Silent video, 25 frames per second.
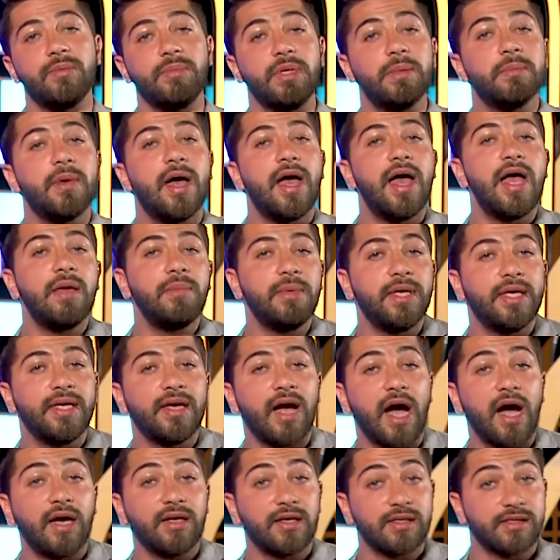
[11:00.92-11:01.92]
بمهامه
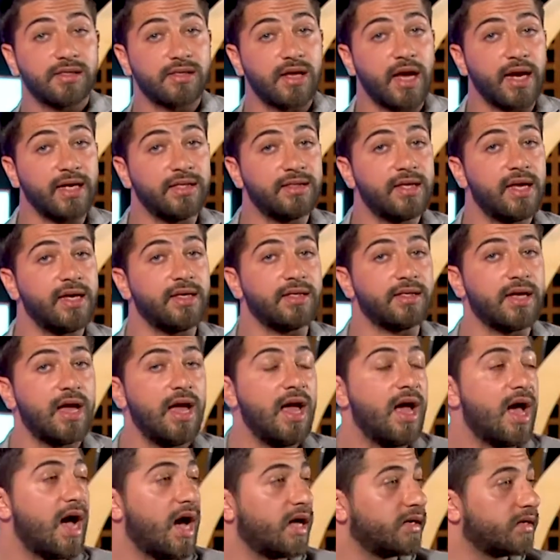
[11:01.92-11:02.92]
على الصعيدين
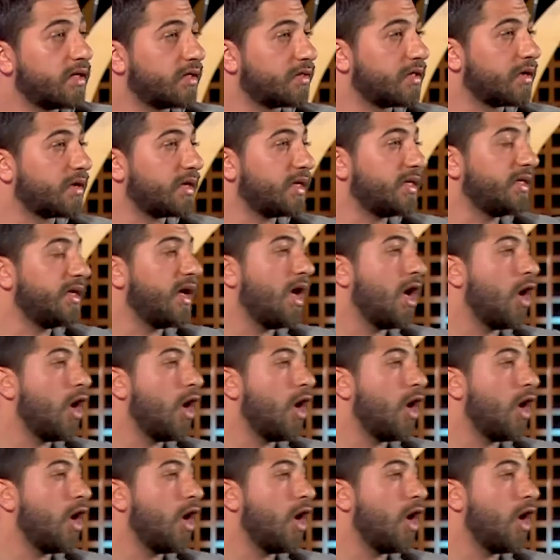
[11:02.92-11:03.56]
النظري